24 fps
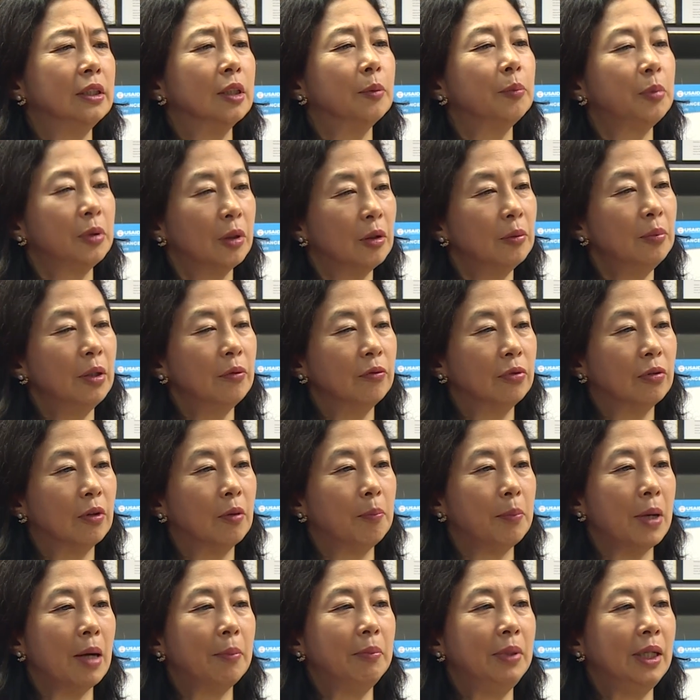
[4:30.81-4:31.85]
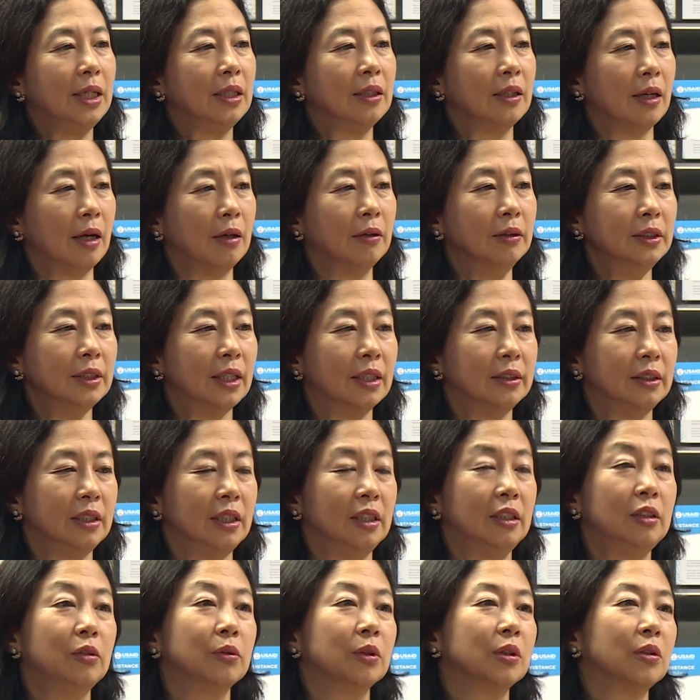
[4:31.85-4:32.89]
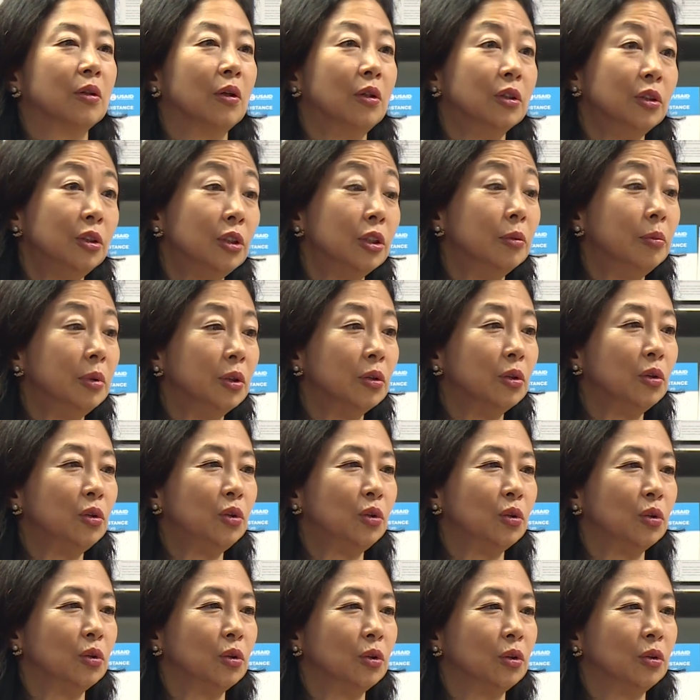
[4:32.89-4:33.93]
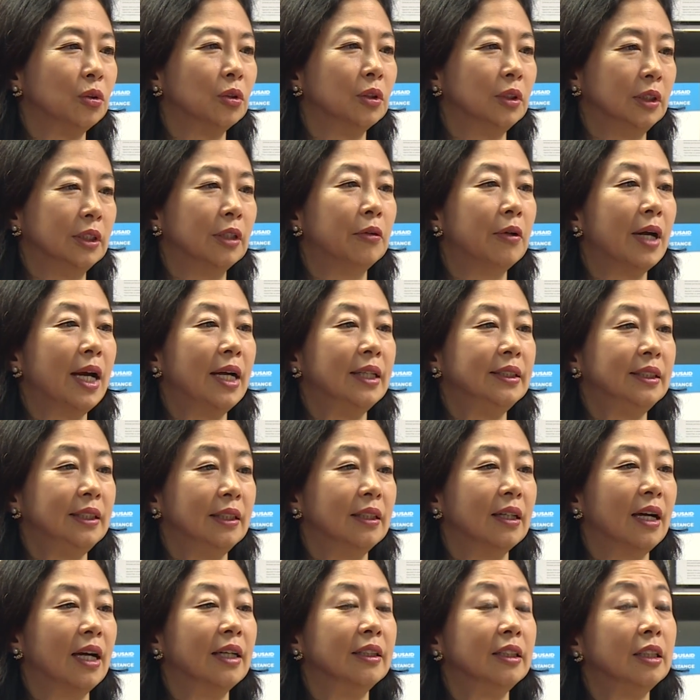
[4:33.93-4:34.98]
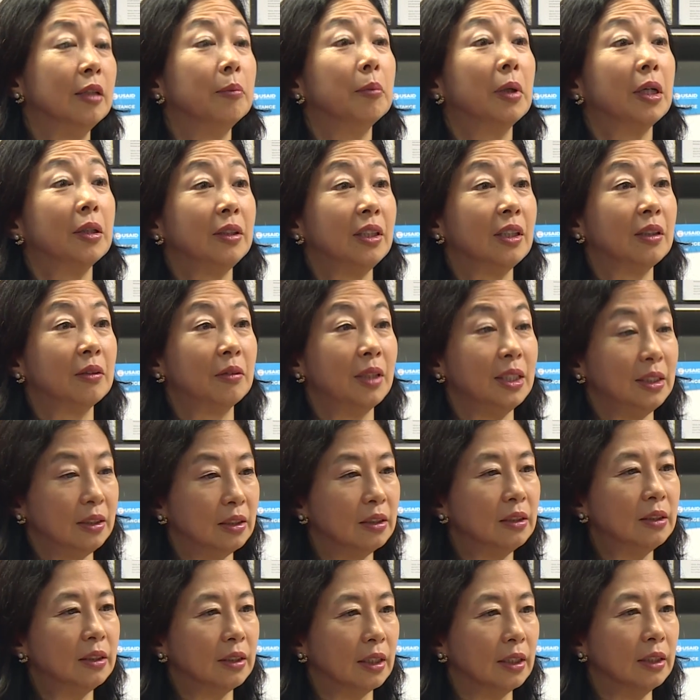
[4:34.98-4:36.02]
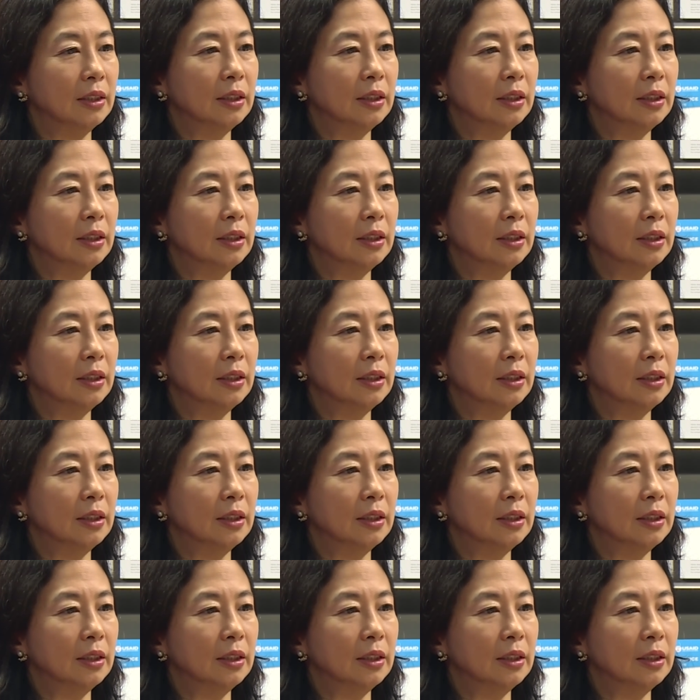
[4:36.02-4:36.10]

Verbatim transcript: Đó đồng thời là vấn đề đối với hệ thống sức khỏe công cộng khi góp phần làm gia tăng tỷ lệ kháng kháng sinh.